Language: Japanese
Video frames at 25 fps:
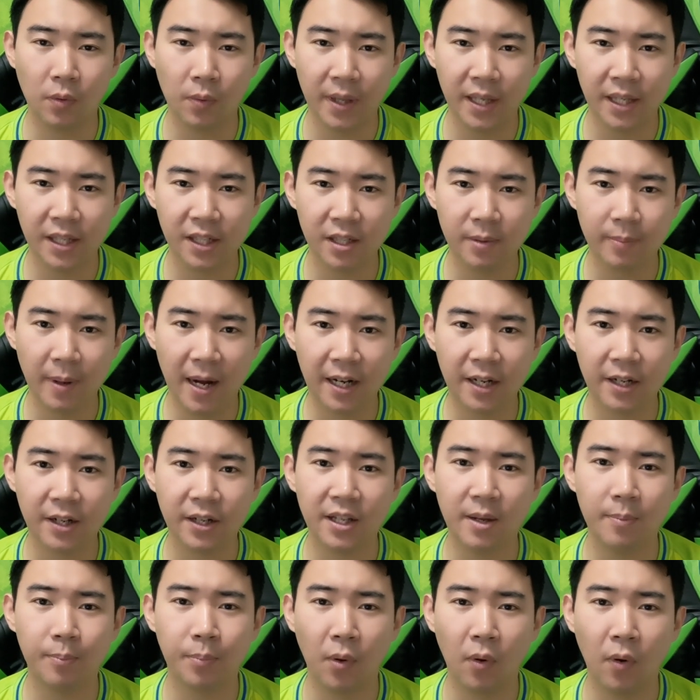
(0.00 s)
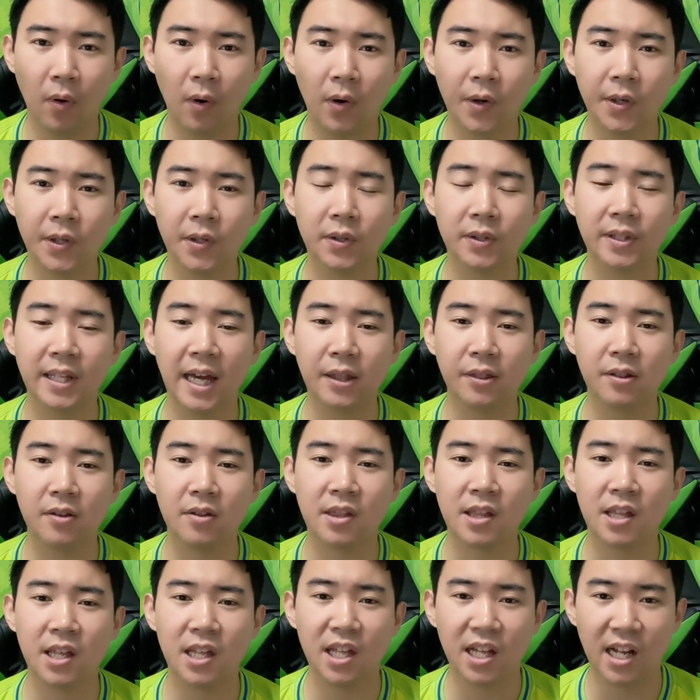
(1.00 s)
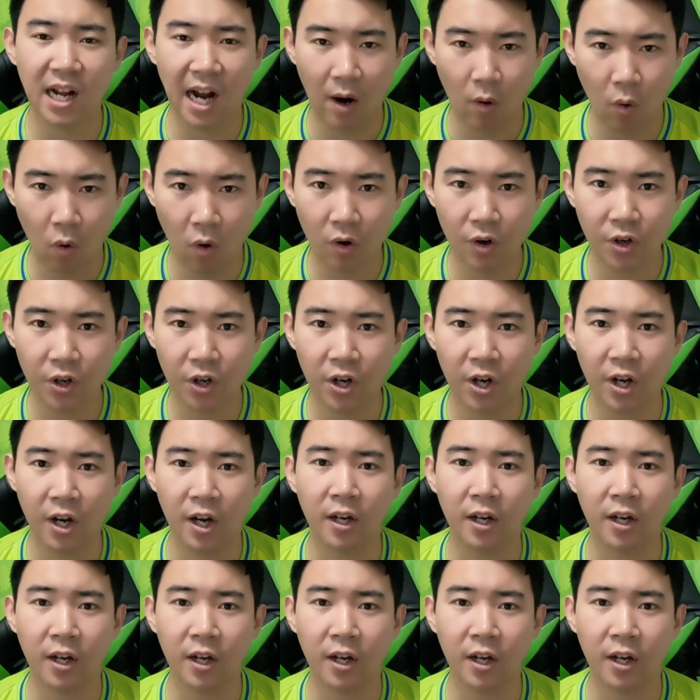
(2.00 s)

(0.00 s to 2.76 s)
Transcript: ウィングバックにボールを出すシーンが多く、